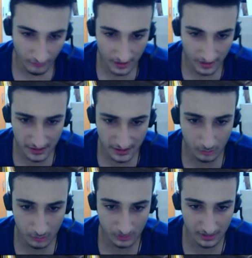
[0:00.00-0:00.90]
Ejder
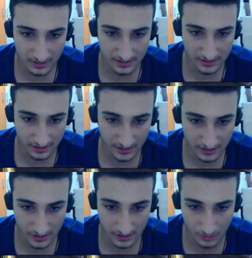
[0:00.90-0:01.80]
ruhuna geçersek
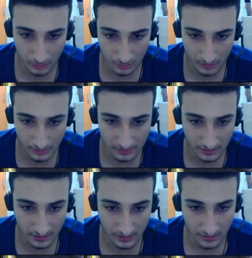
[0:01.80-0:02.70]
ejder ruhunun hepsi
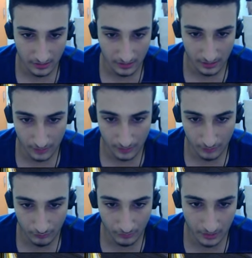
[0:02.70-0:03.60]
e,
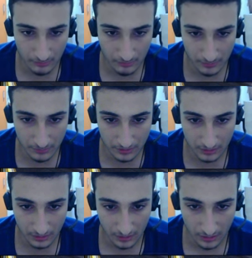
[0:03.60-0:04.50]
fullenmemiş.
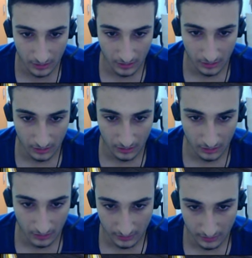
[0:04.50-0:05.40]

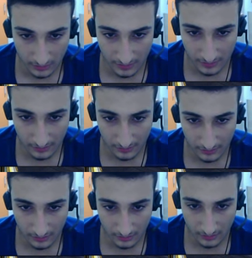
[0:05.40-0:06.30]
Neden?
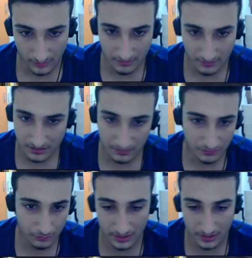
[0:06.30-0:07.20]
Yavaş yavaş
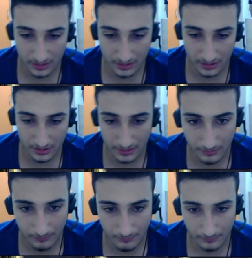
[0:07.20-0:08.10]
fulluyordur
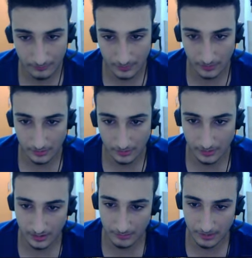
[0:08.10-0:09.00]
sanırım. E,
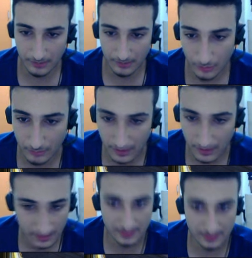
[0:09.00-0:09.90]
ya da bilemiyorum
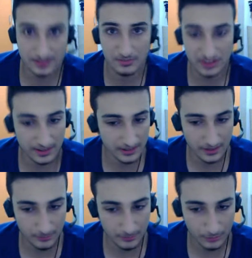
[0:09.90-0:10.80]
yani kendisi bir şekilde
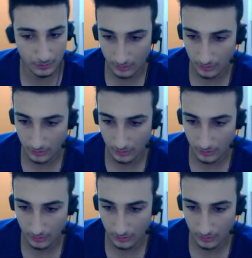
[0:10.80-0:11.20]
yapıyordur.